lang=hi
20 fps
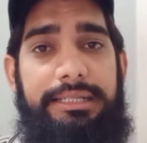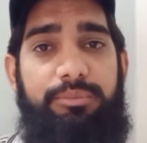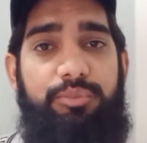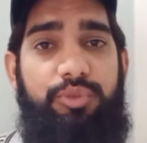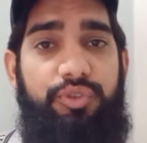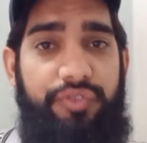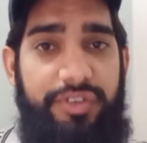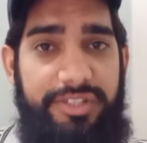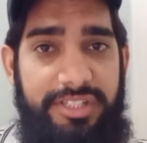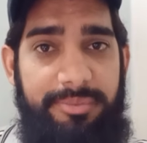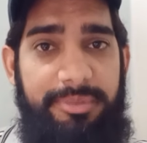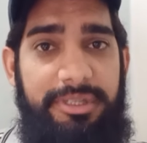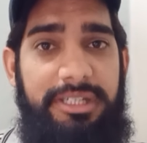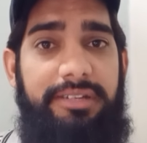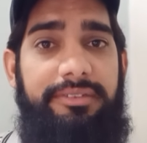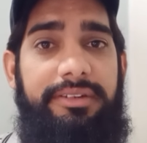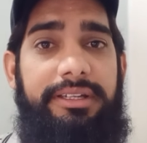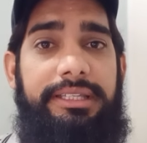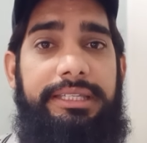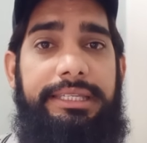मुफा से भी
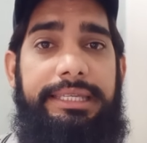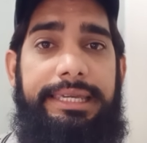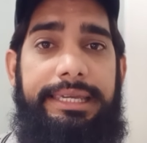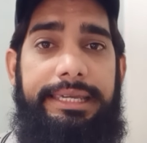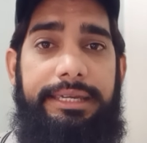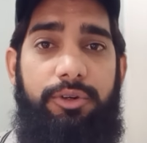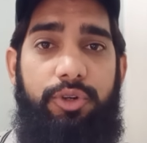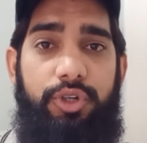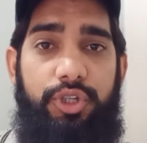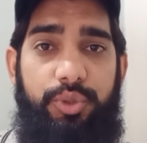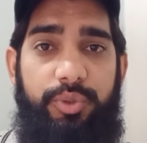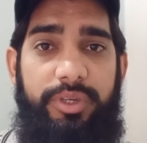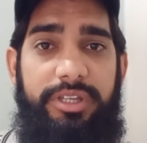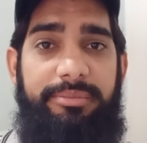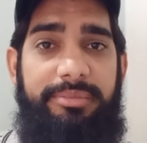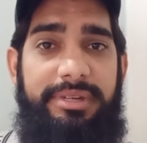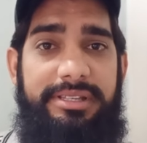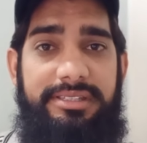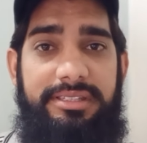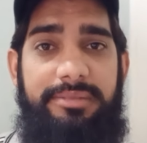करवानी है और यू ई
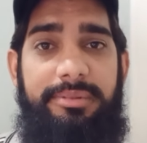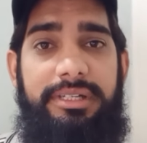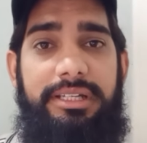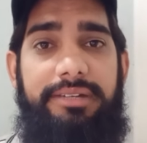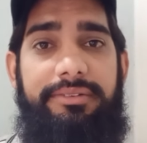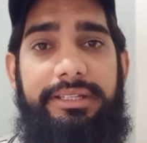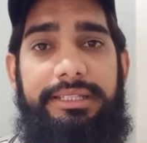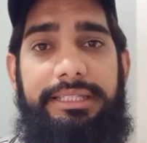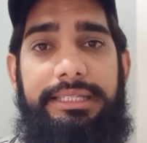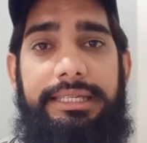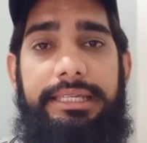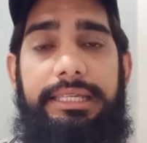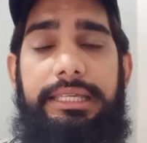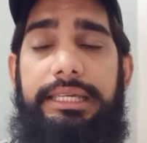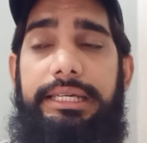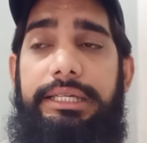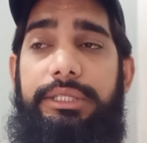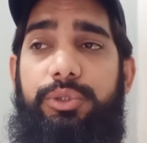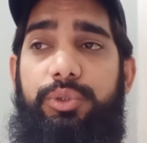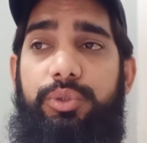एम्बेसी भी करवानी है
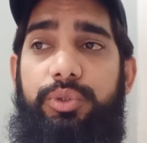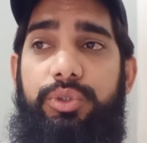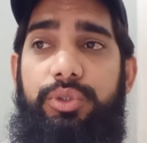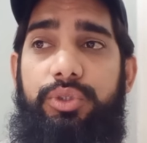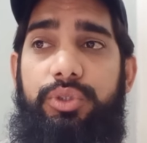तो